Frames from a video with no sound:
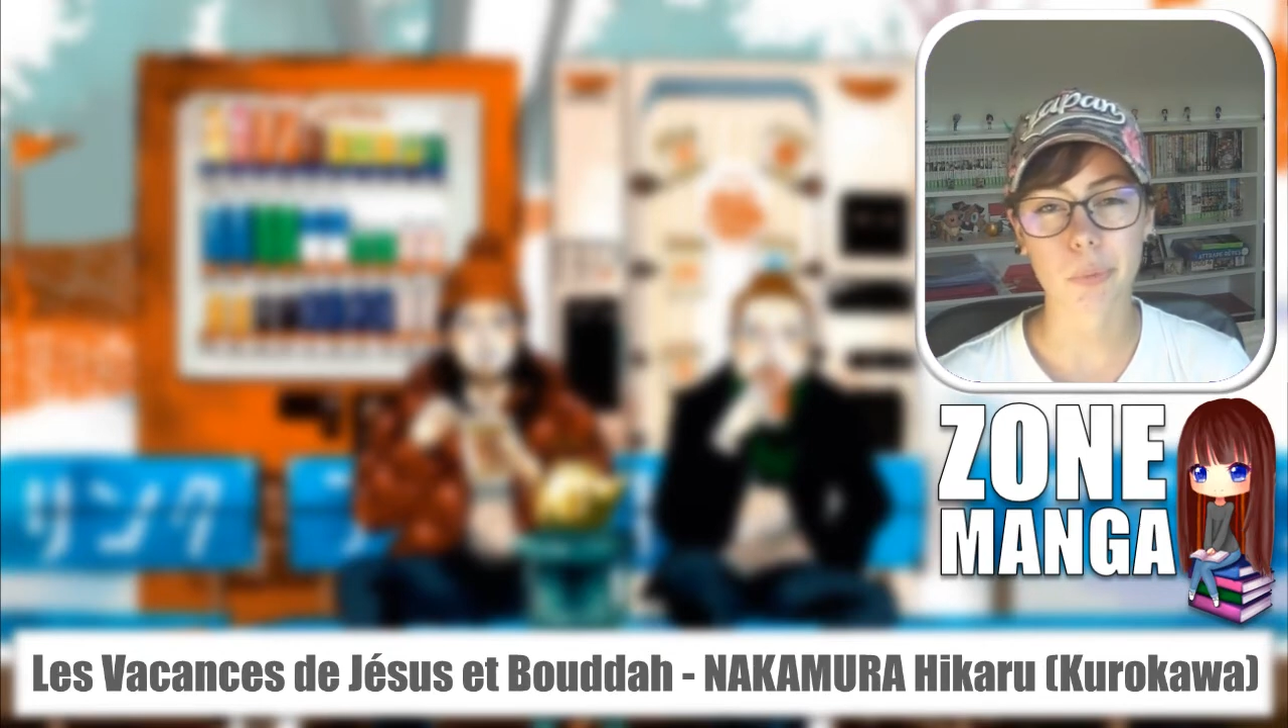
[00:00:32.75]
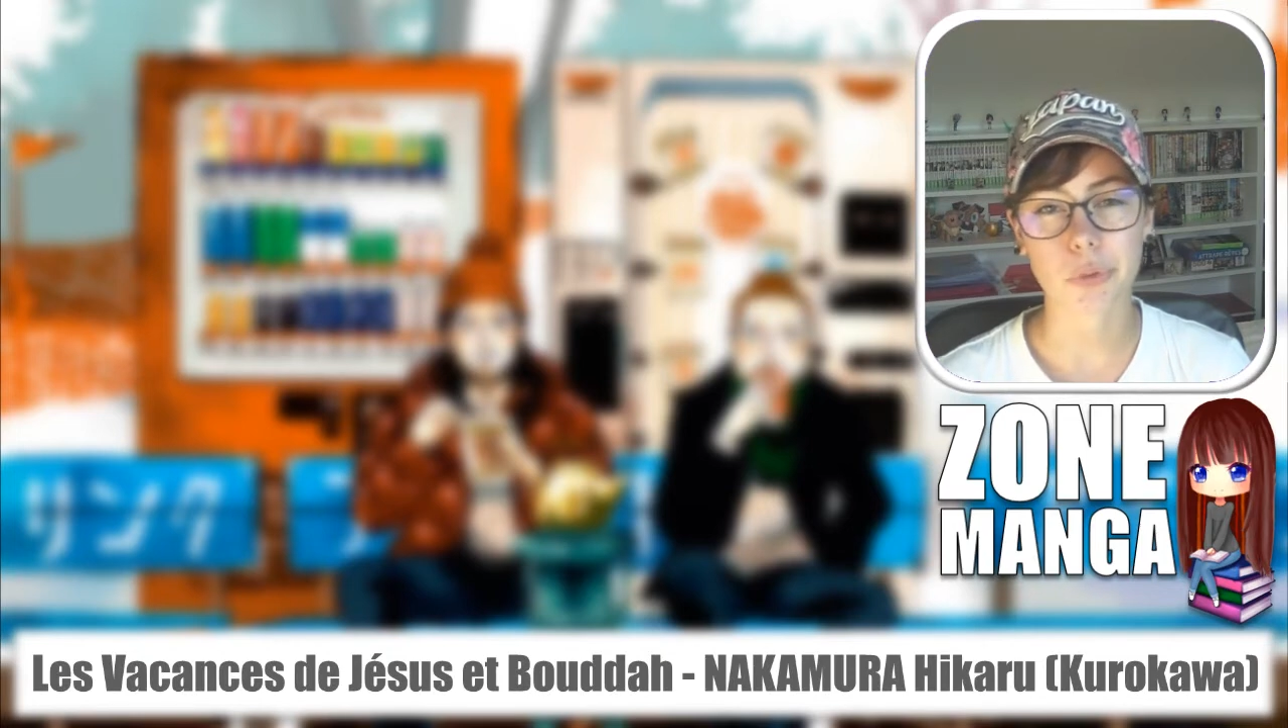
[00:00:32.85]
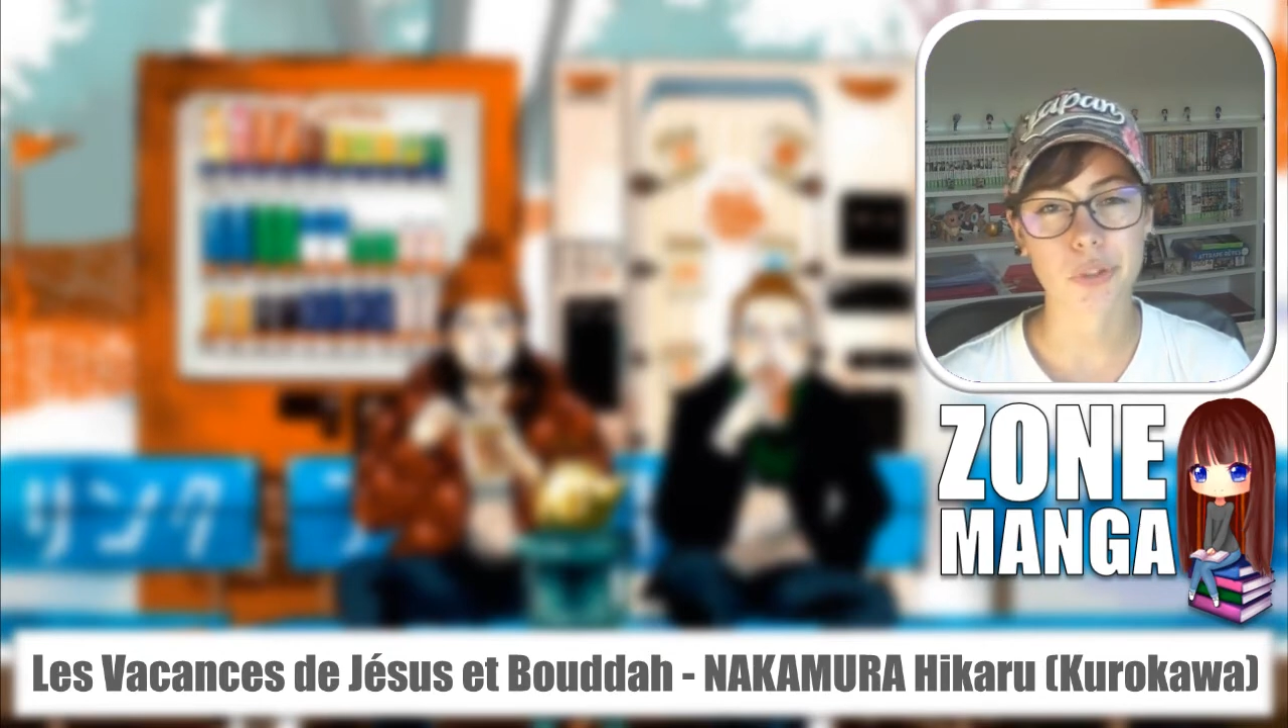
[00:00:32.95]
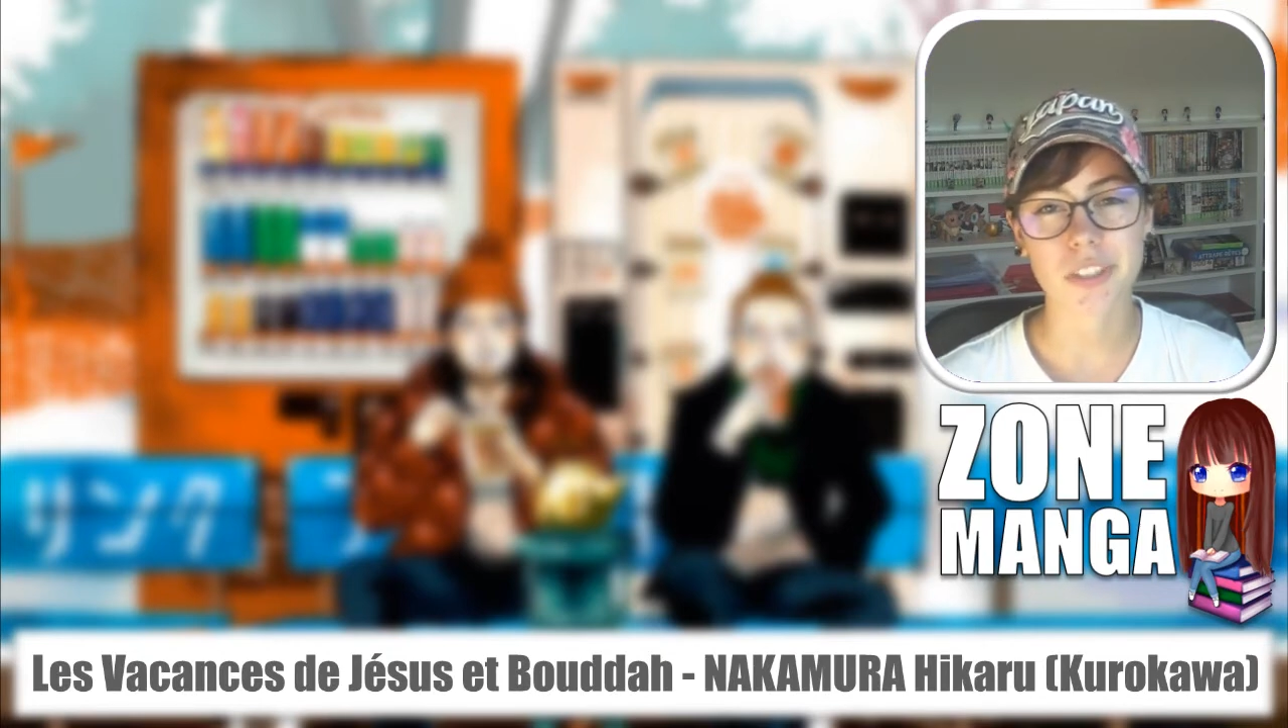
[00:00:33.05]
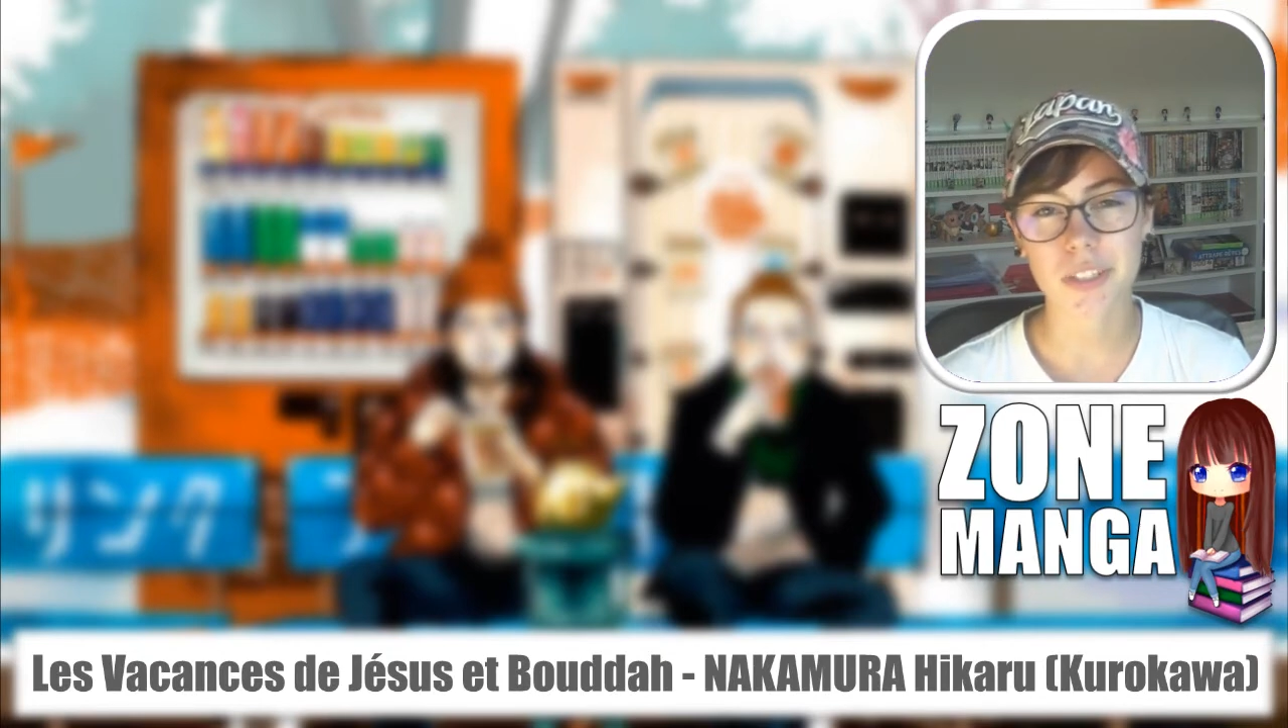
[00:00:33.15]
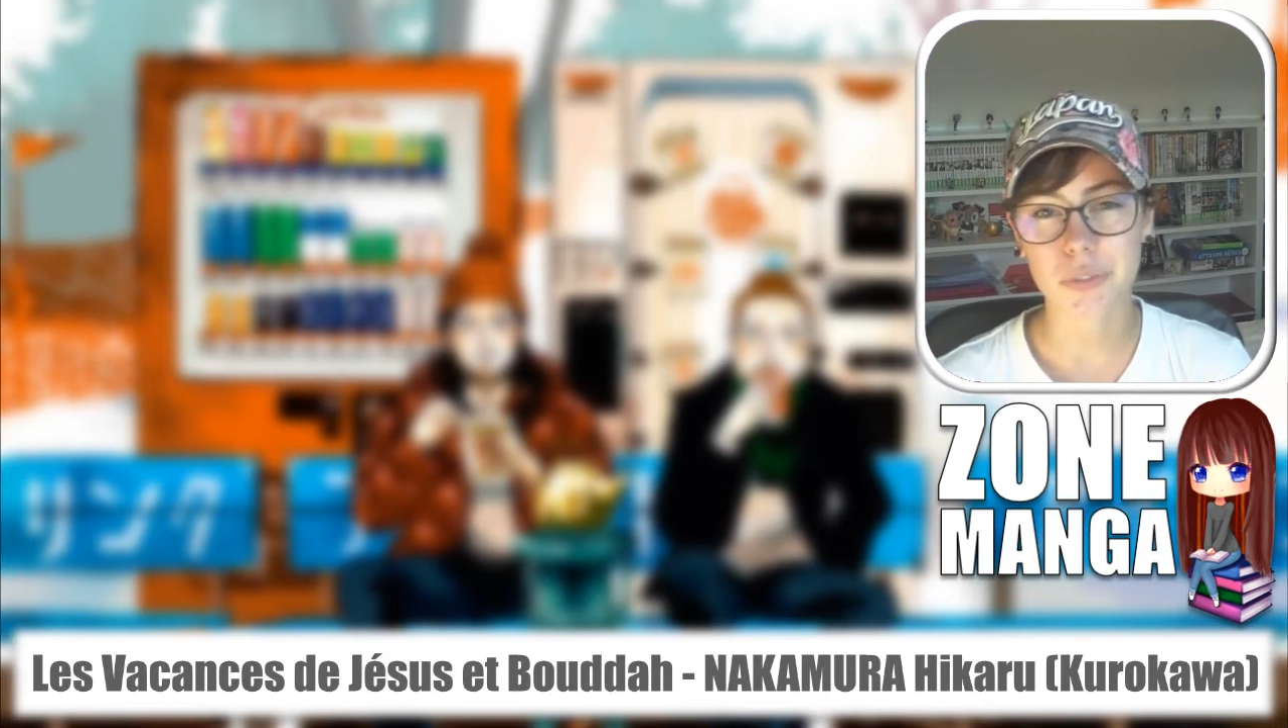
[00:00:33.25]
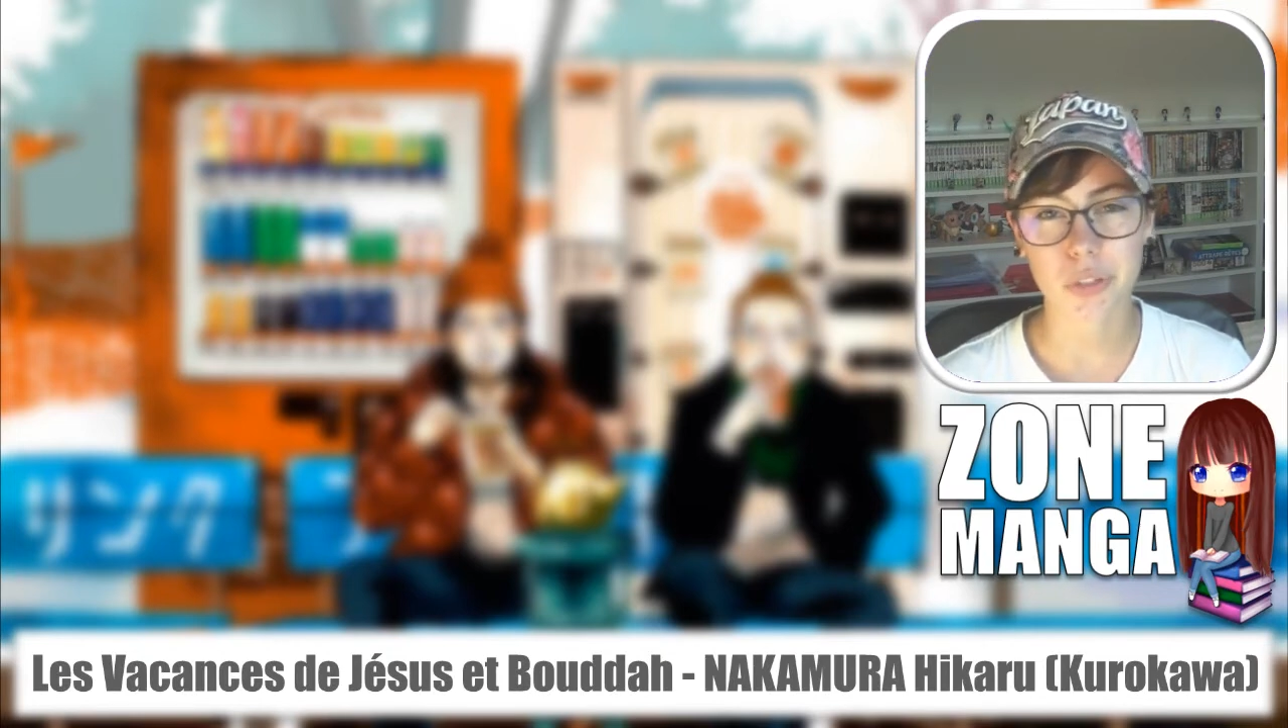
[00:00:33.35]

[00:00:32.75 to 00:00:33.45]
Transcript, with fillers: pour celui-ci,